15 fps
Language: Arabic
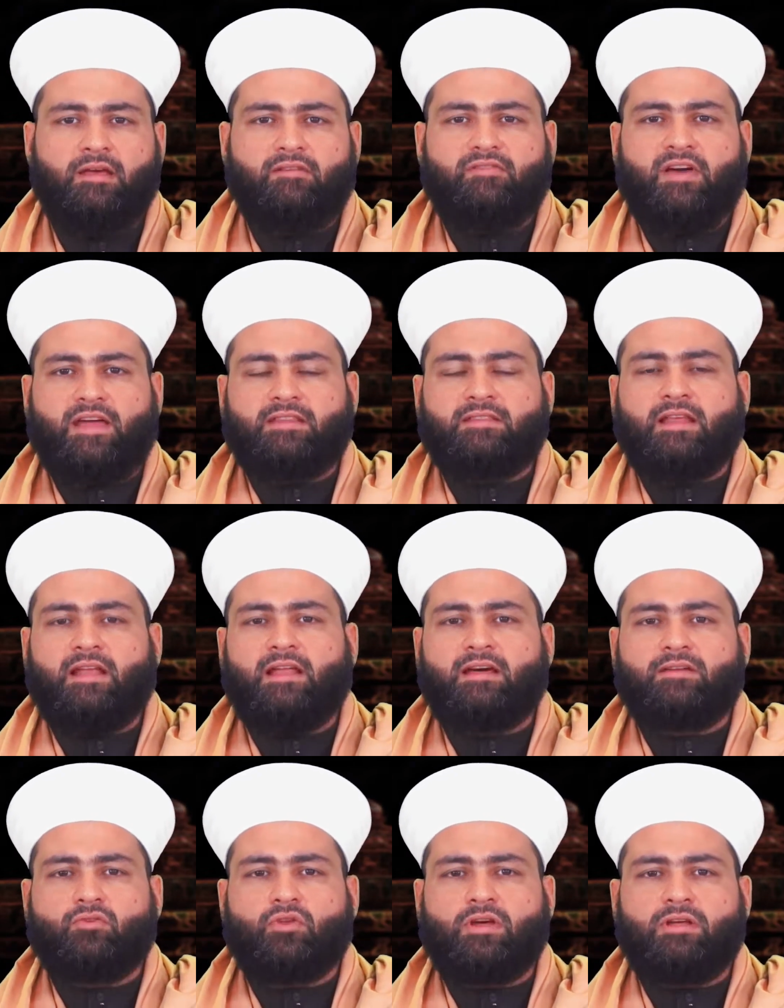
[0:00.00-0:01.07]
فإن
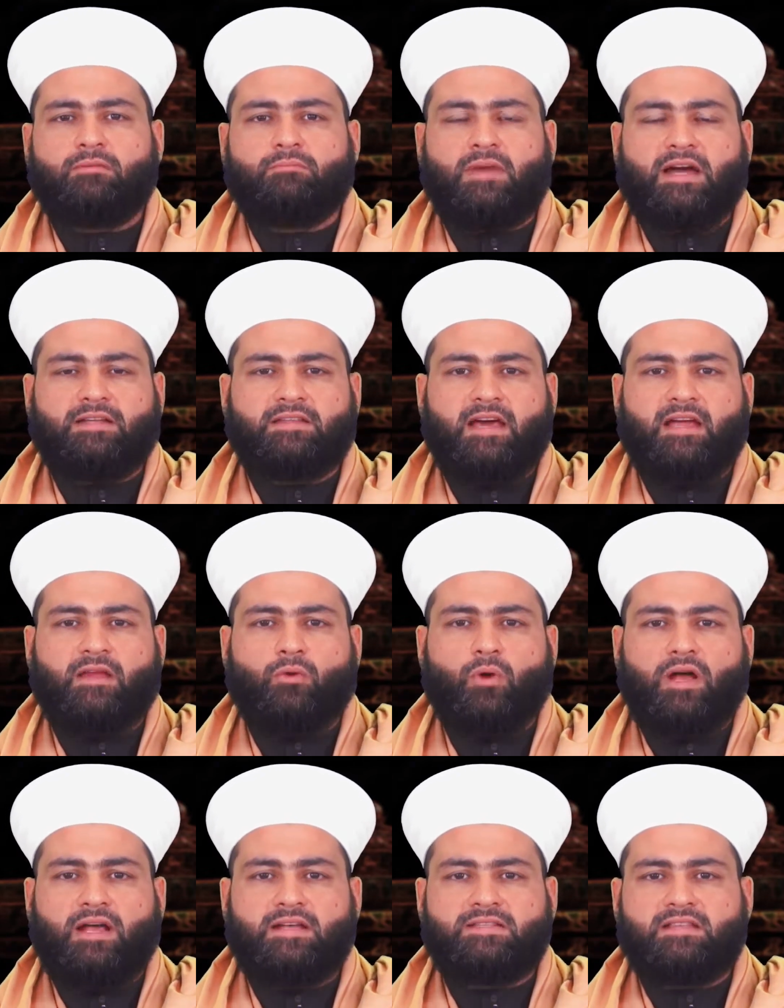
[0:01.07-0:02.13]
الأرض بعد أن
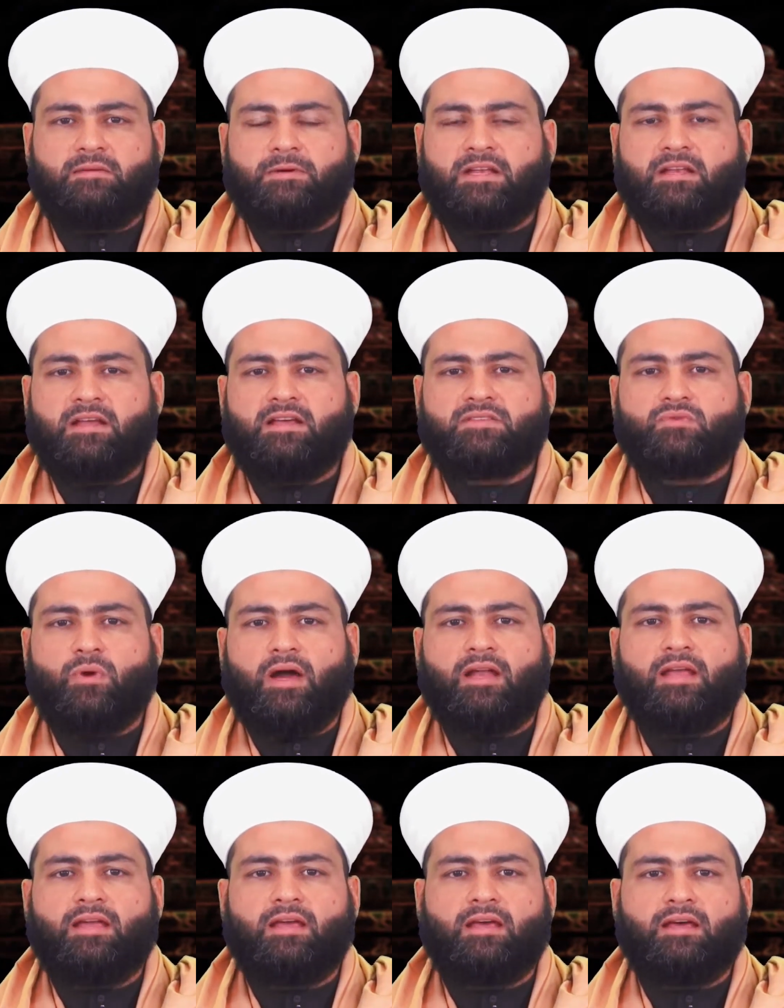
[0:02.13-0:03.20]
يحاسب الناس
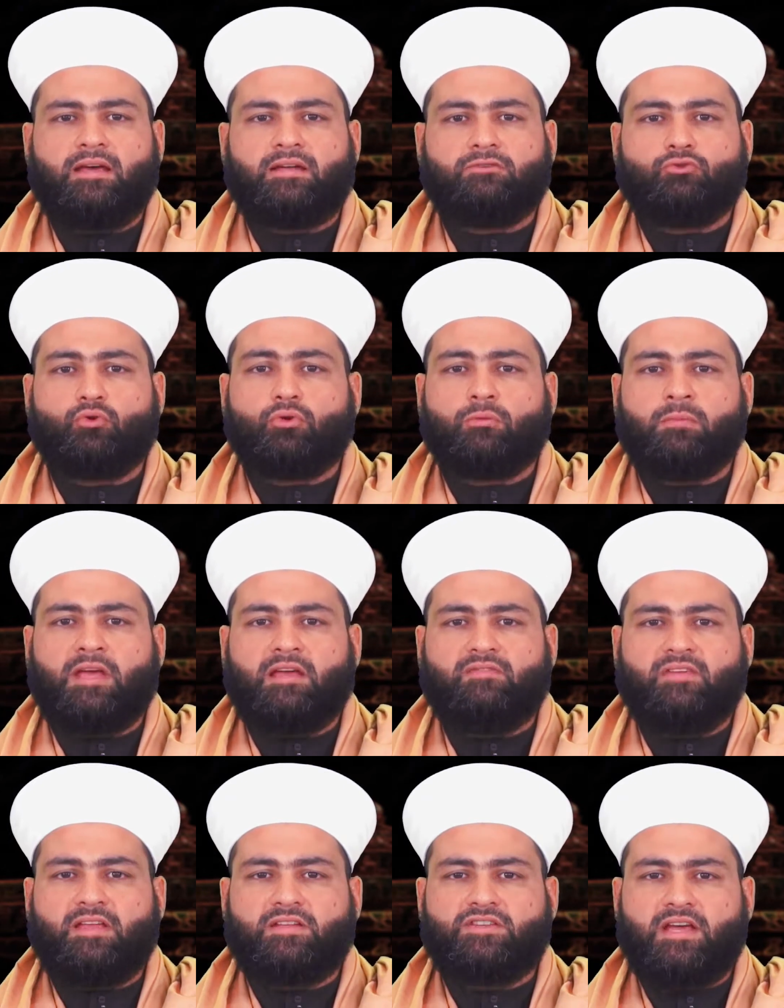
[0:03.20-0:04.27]
عليها ترمى
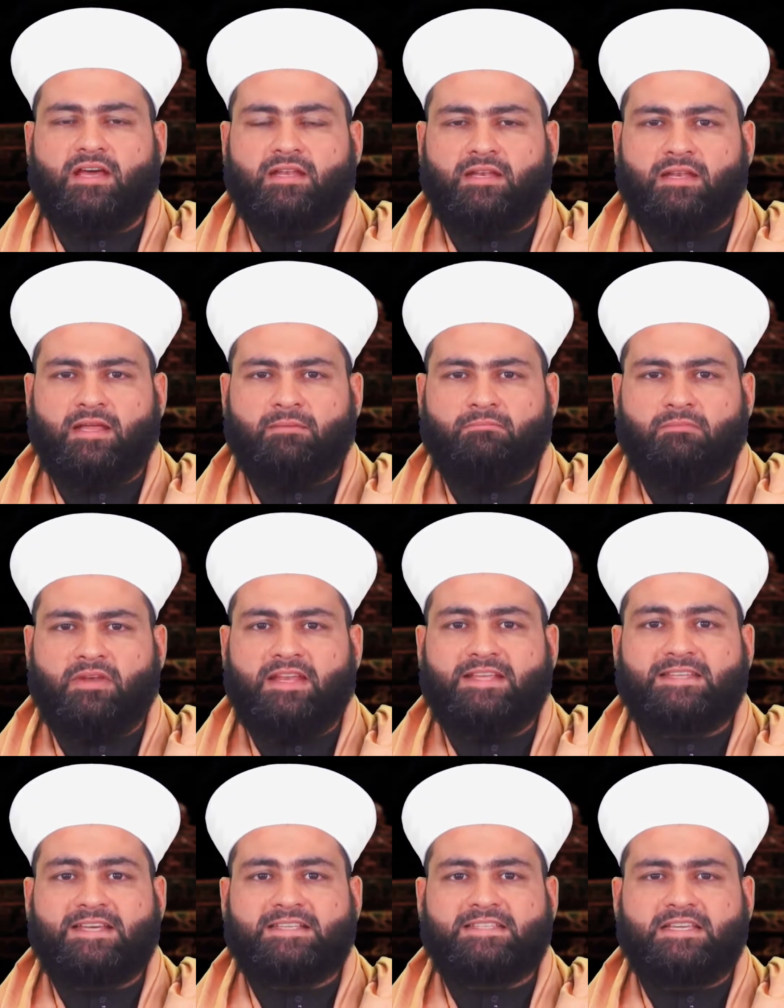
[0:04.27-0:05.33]
في جهنم
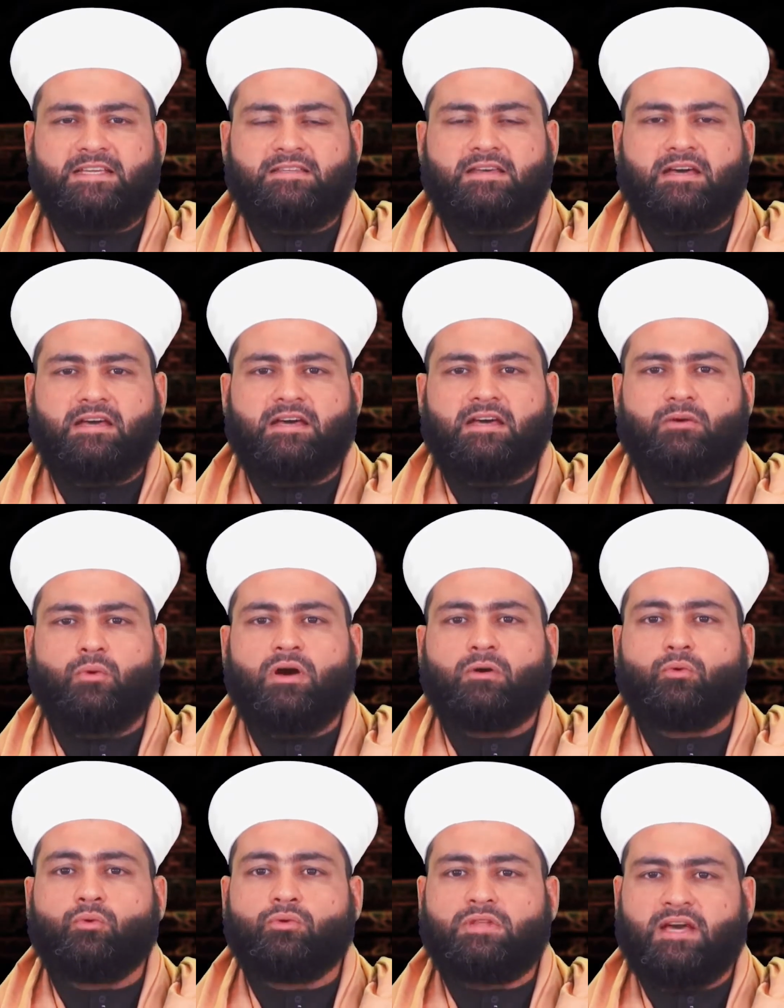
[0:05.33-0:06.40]
لتزيدها
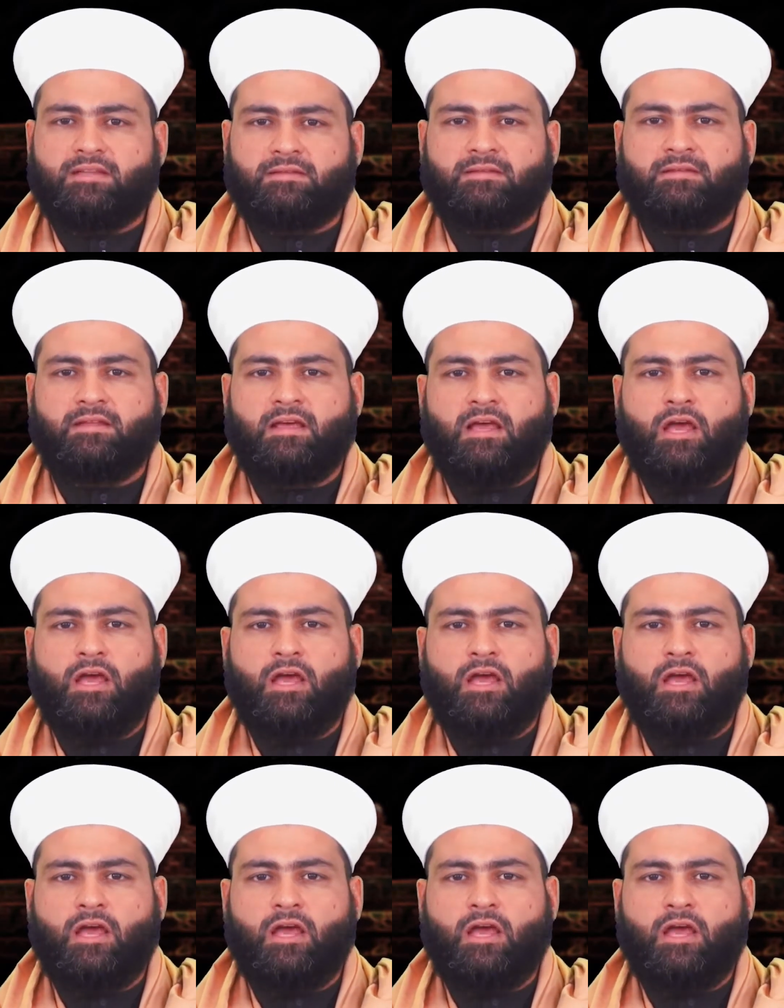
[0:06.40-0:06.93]
وقودا